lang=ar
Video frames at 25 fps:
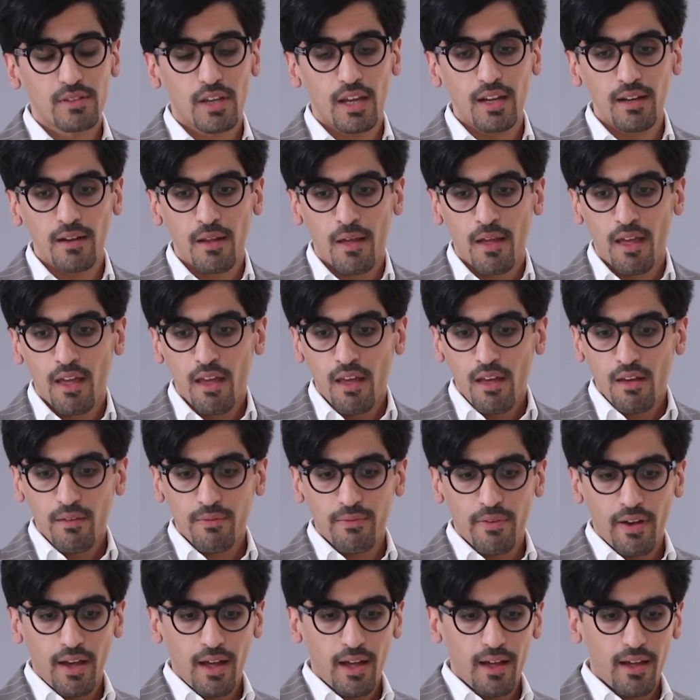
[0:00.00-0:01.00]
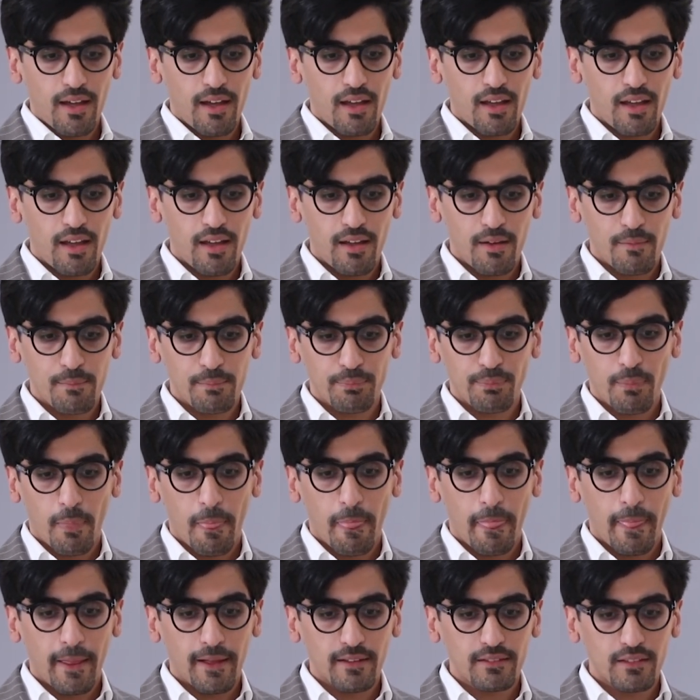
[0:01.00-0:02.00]
زين
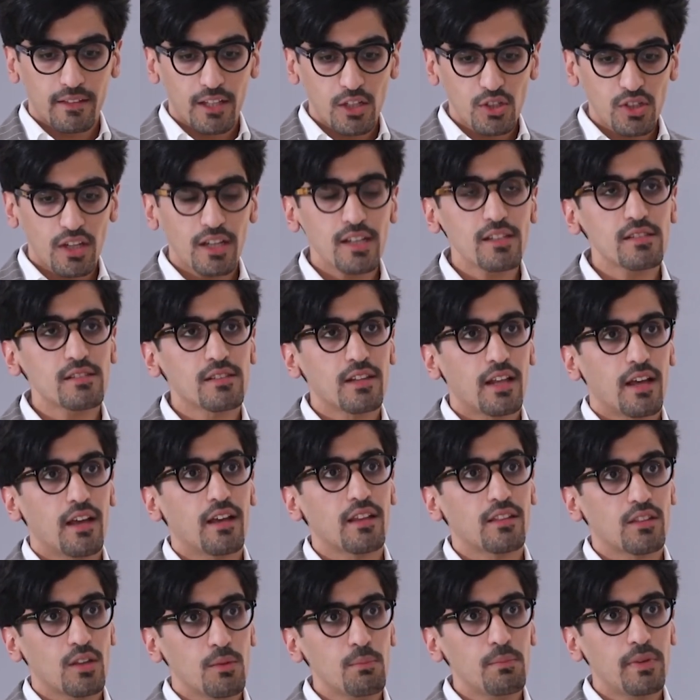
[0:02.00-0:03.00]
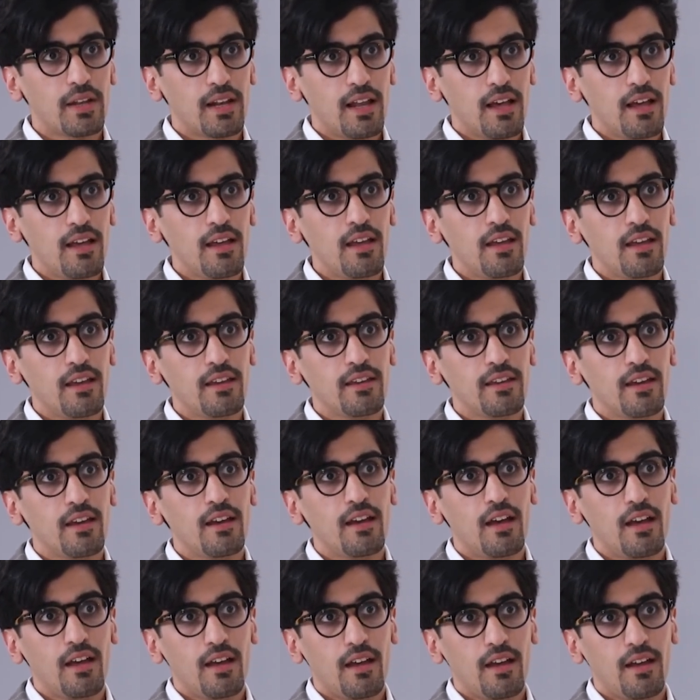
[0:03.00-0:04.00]
فتشخيصنا الطبي لها
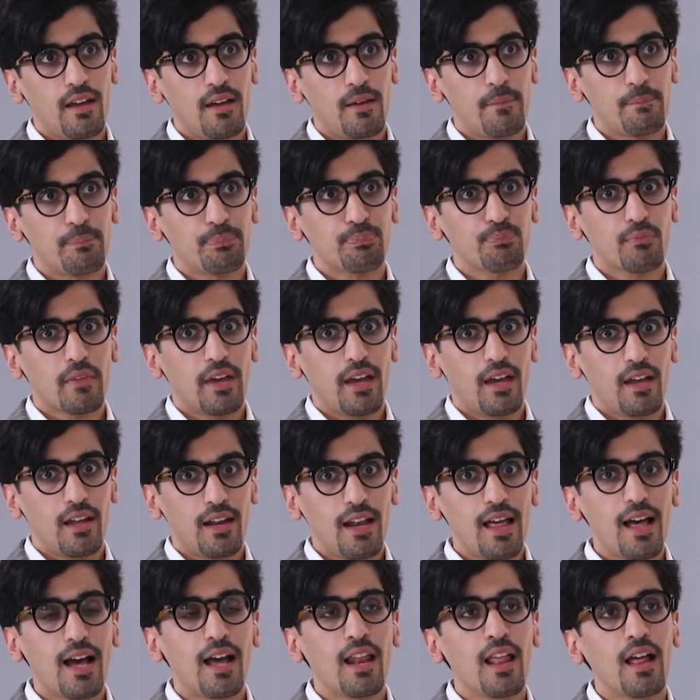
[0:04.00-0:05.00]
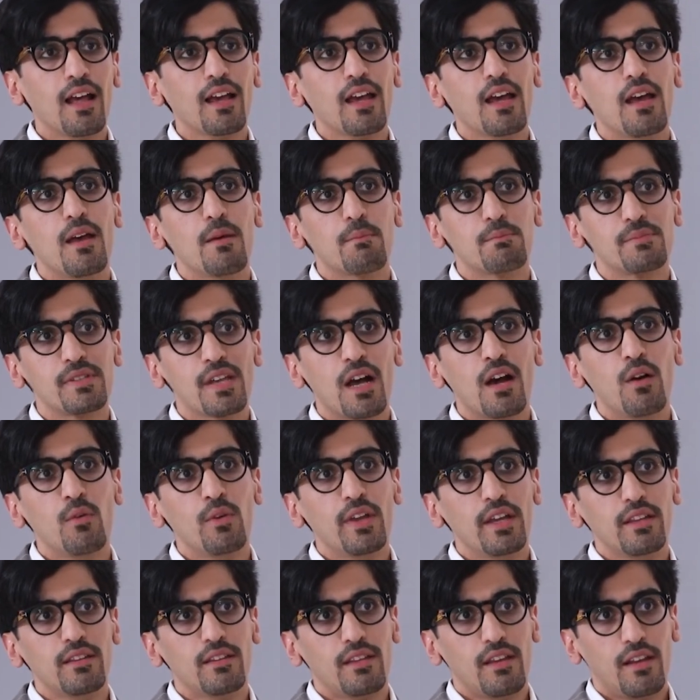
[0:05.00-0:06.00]
هي آه، له علاقه
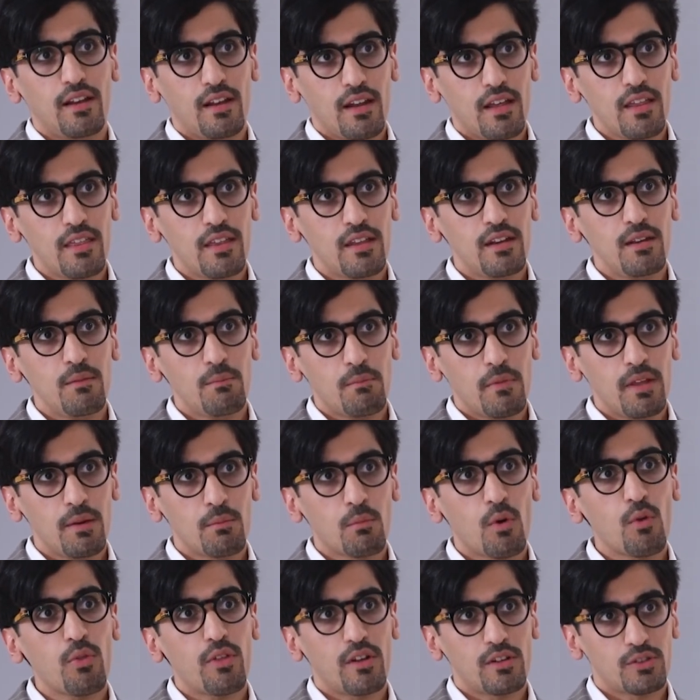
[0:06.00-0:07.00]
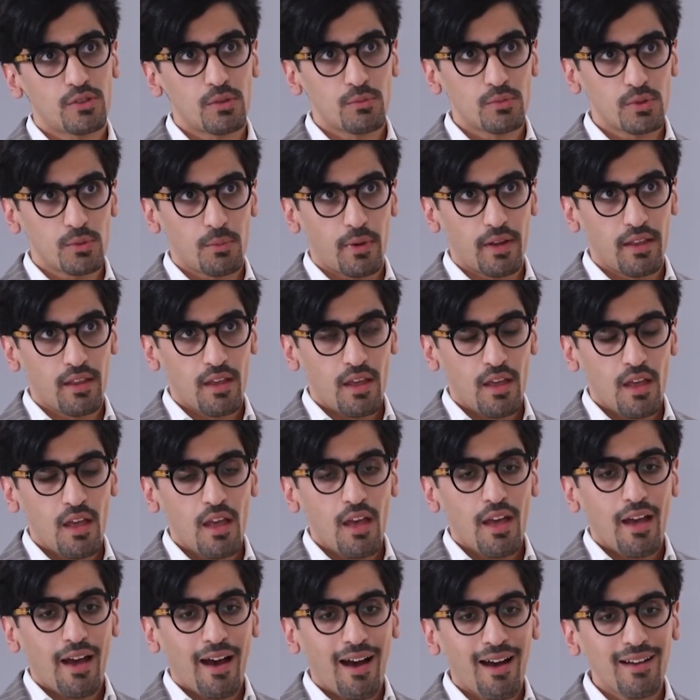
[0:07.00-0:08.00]
بزاويه الاذن من موضع الجمجمه
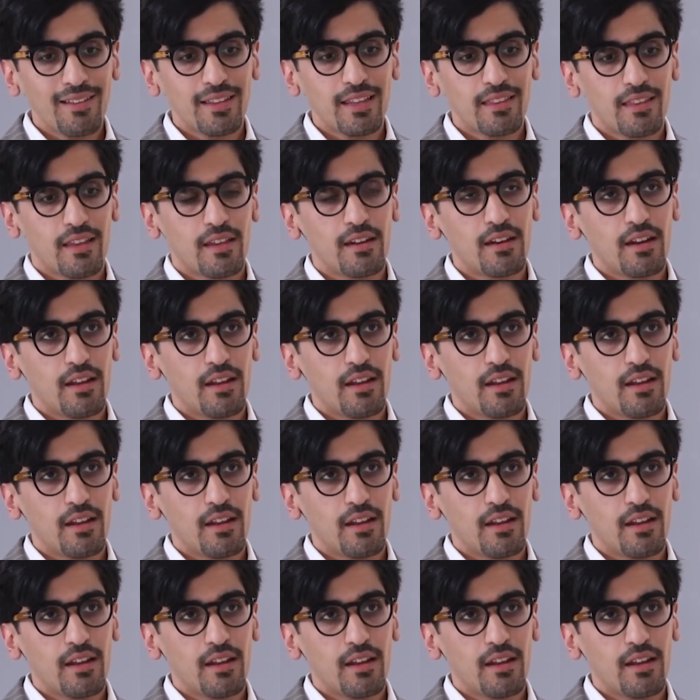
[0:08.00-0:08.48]
مم. عاده